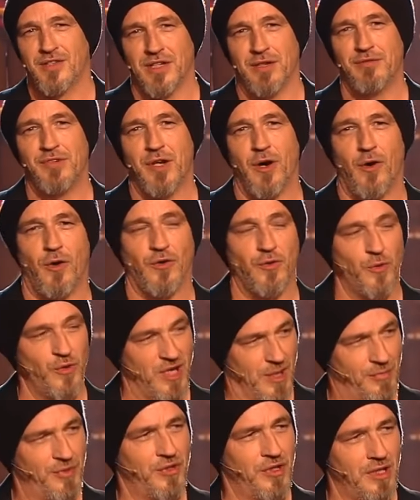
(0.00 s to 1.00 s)
Das ist irgendwie auch eine
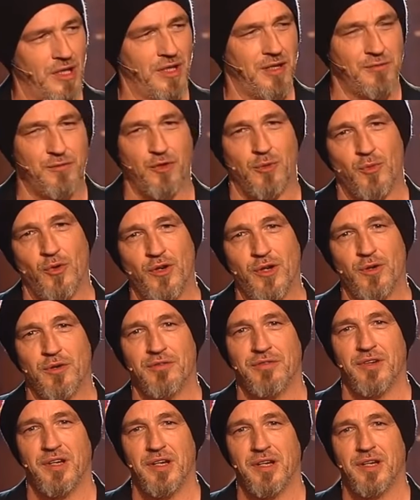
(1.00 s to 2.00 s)
unappetitliche
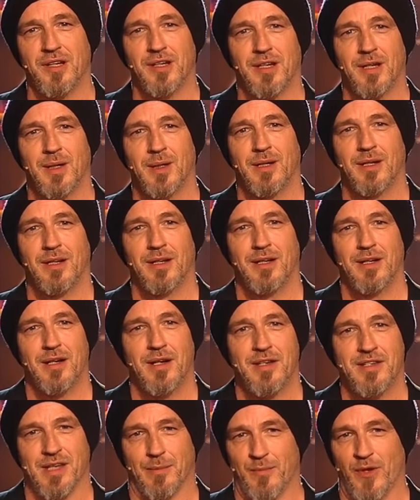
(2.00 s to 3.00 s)
Formulierung, finde ich.
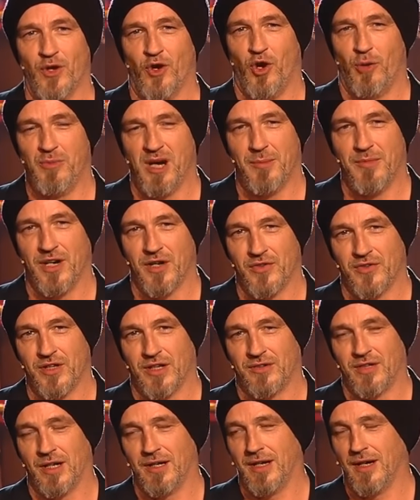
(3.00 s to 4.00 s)
Das hat meine Oma immer
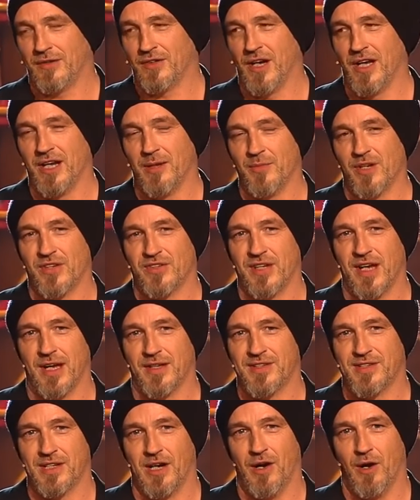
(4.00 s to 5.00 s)
gesagt. Da geht einem das
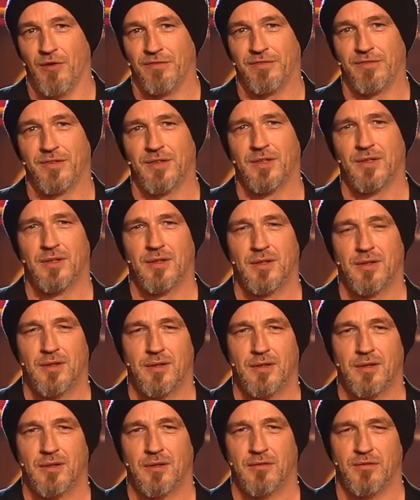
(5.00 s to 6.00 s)
Herz auf.
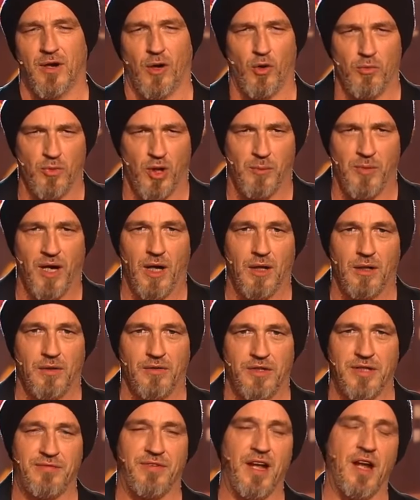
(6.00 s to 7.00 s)
Warum, Oma?
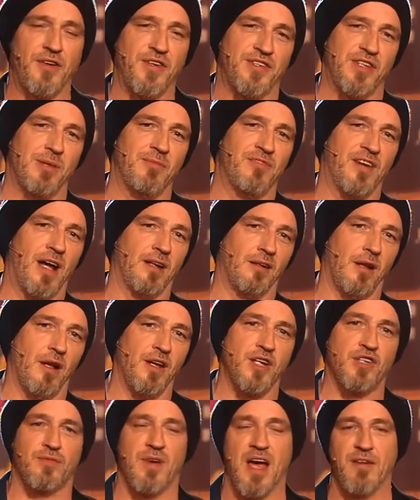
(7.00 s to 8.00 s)
Die Welt ist im
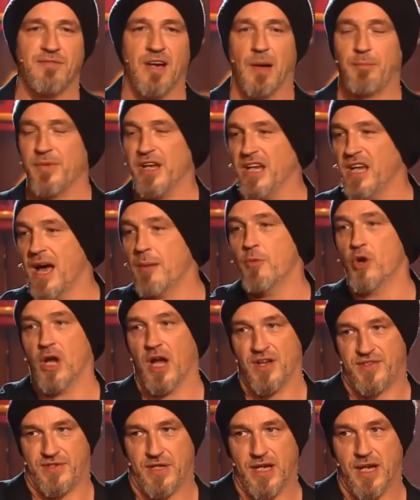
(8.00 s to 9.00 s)
Wandel. Ich schweife ab. Ina
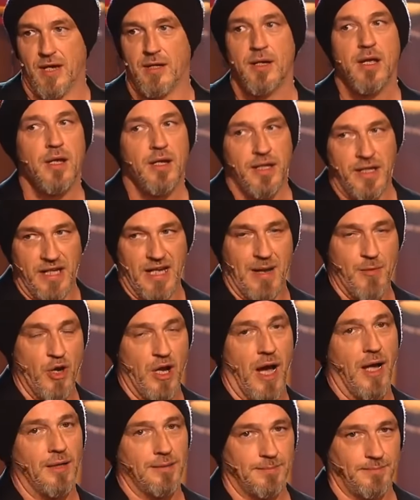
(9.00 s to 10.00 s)
Müller ist hier. Ina
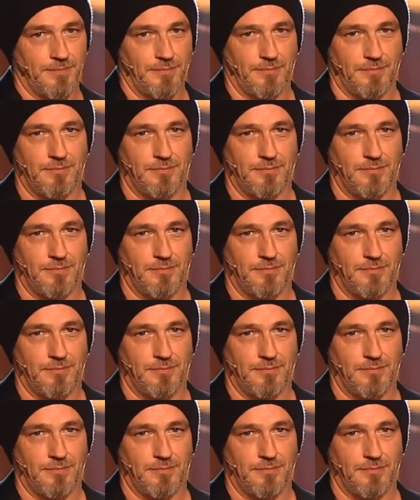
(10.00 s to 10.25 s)
Müller.